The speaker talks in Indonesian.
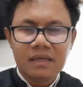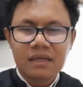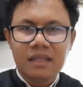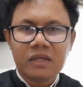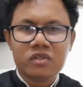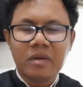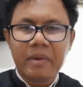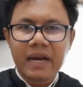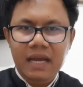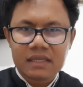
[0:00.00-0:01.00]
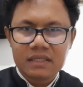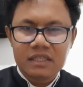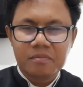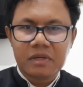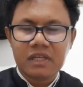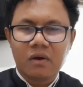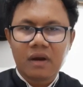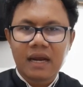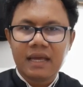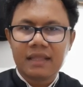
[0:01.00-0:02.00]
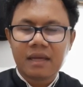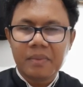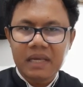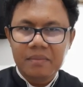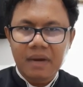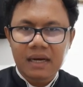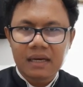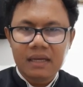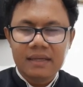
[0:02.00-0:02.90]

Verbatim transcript: kita sudah bereaksi seperti orang yang tak beriman,